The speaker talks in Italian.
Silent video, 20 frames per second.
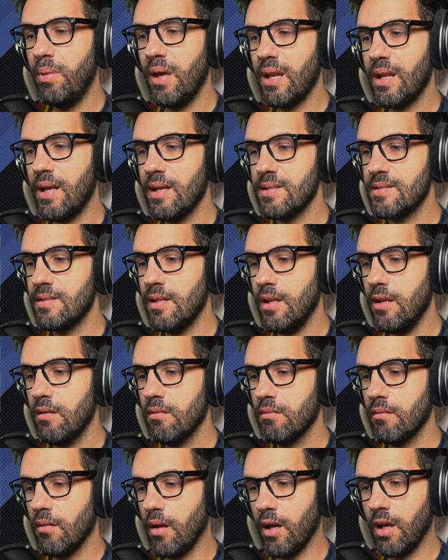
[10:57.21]
Pierre
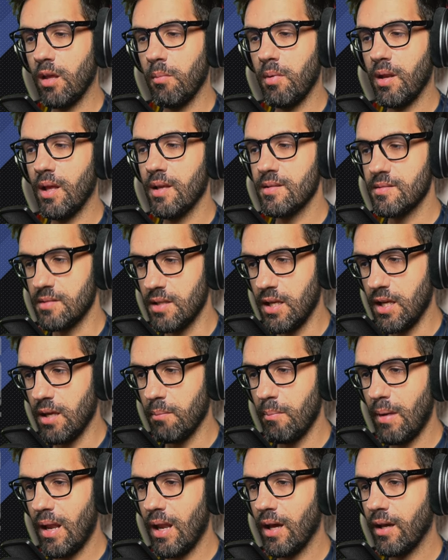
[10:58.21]
Gasly, anche per
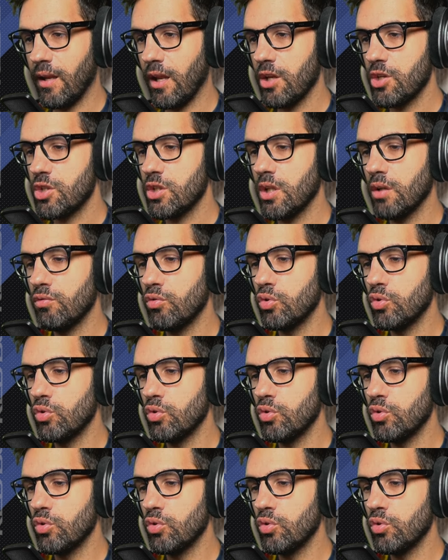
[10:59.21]
Gasly bella crescita